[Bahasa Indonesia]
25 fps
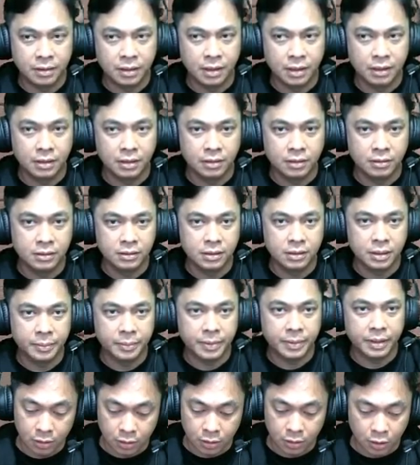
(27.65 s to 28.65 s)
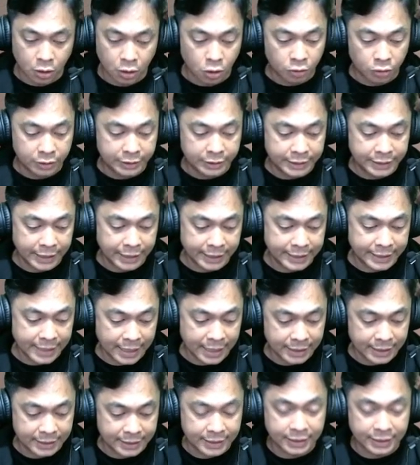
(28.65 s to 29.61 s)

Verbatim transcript: Nah, terus ngapain? Oke, okay, guys,